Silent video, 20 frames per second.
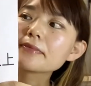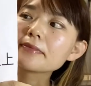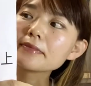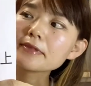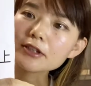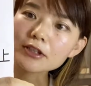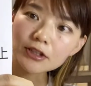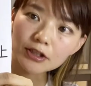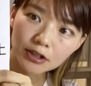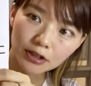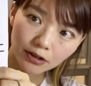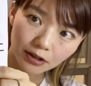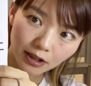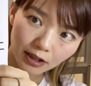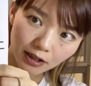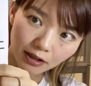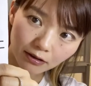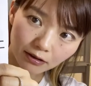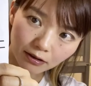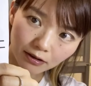中小企
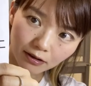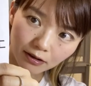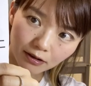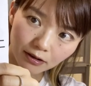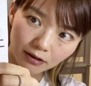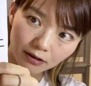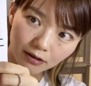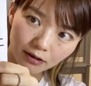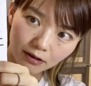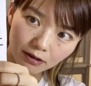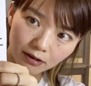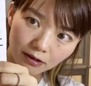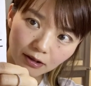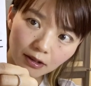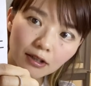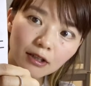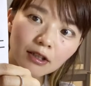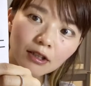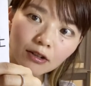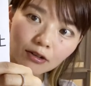業、
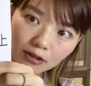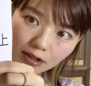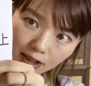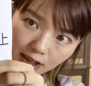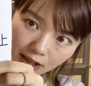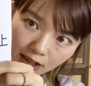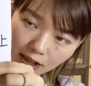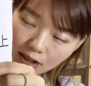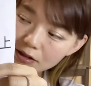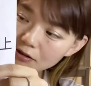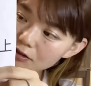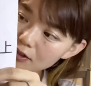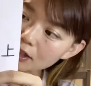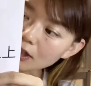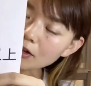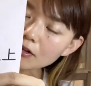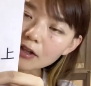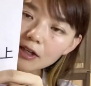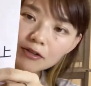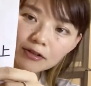個人事業者。
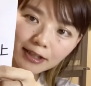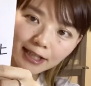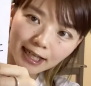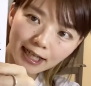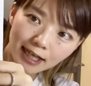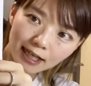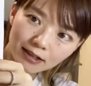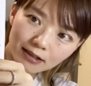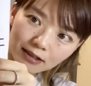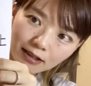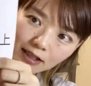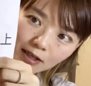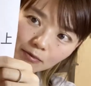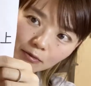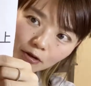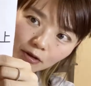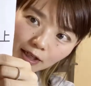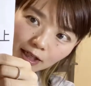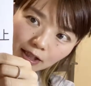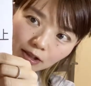これフリーランスで
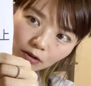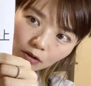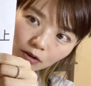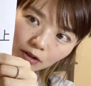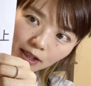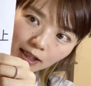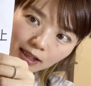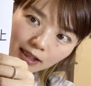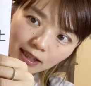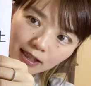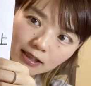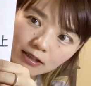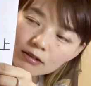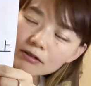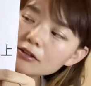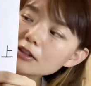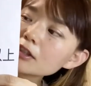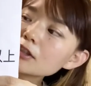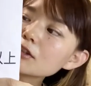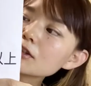も、OK です。こ
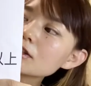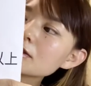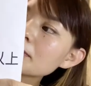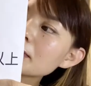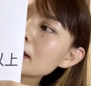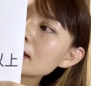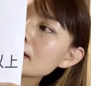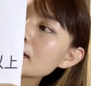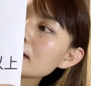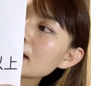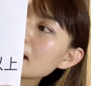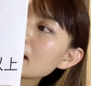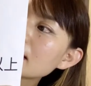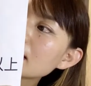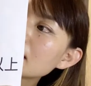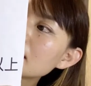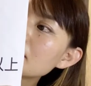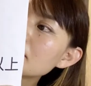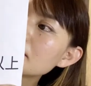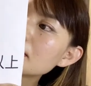の1つ目ですね。
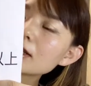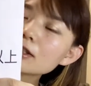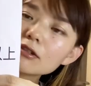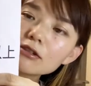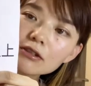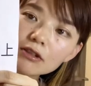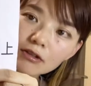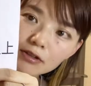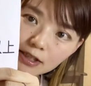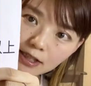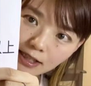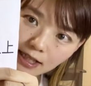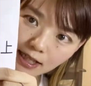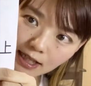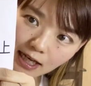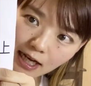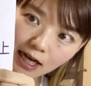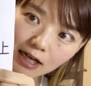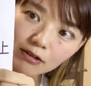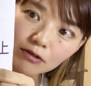まず、こちらで
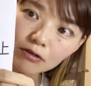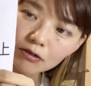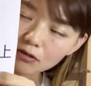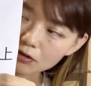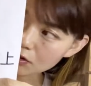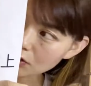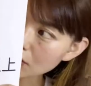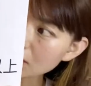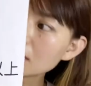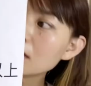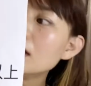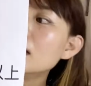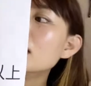あること。